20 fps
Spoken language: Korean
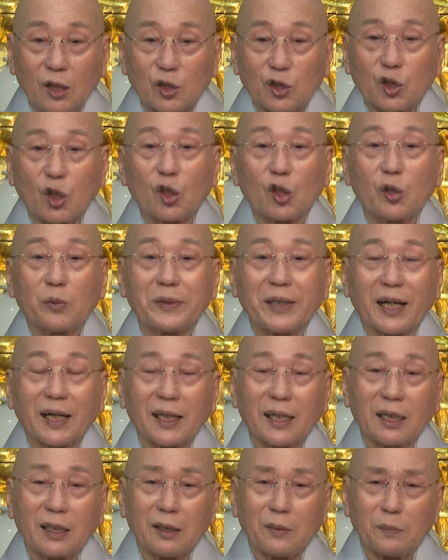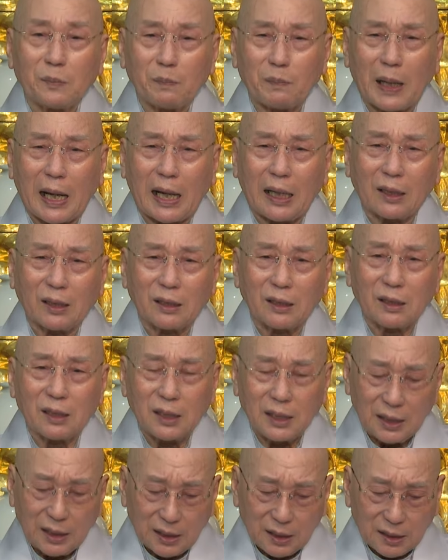총금이라는 많은
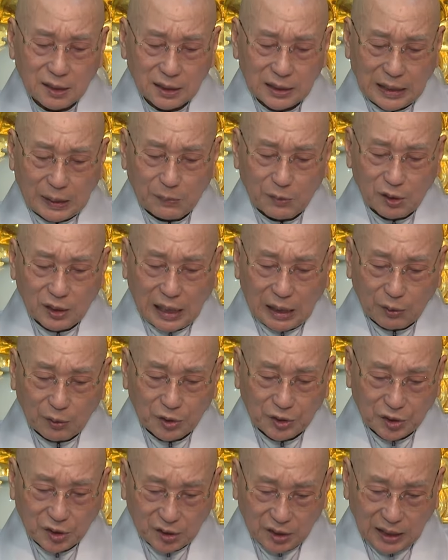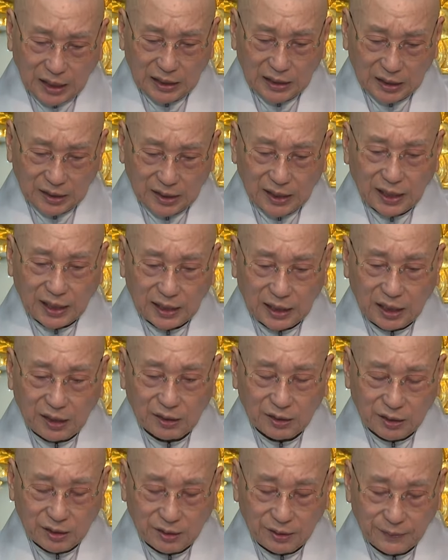어, 재물을 갖고 있었다. 이제 그 얘기
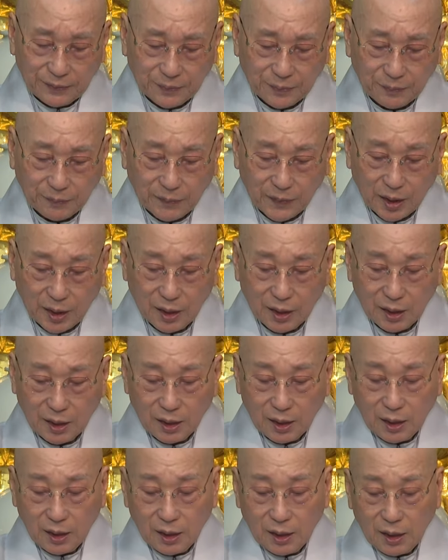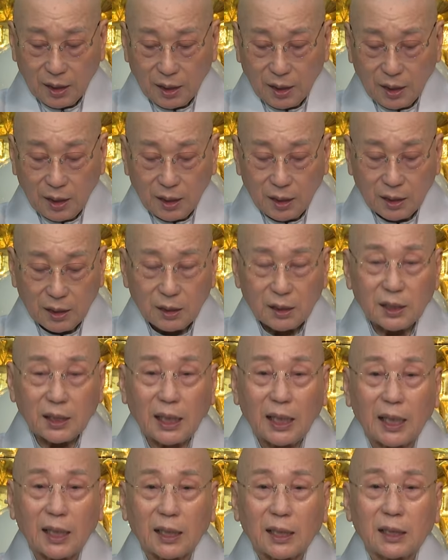되는 거예요.
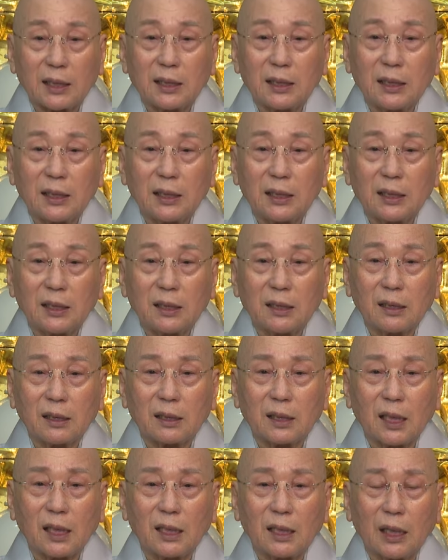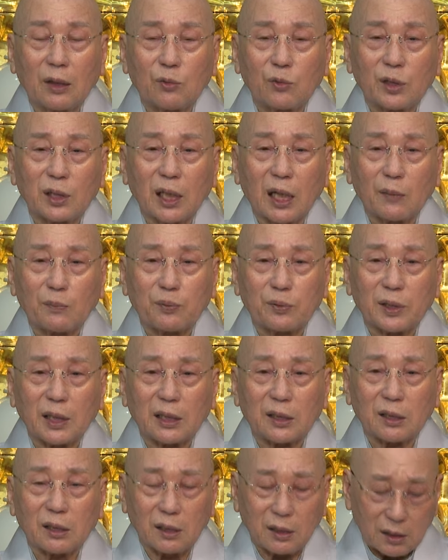그러니까 이제 옛날 우리나라
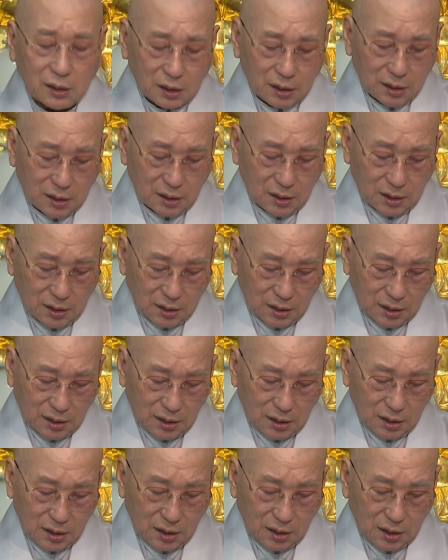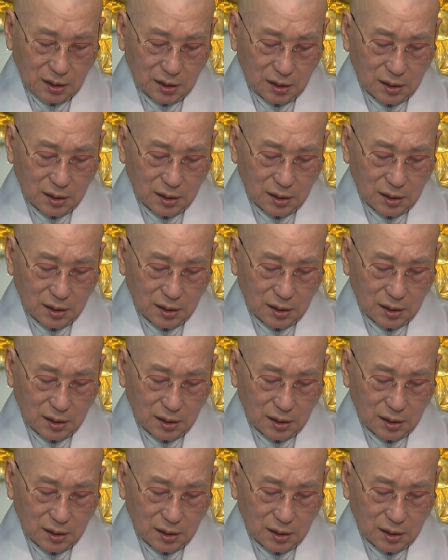부자들은 그 이제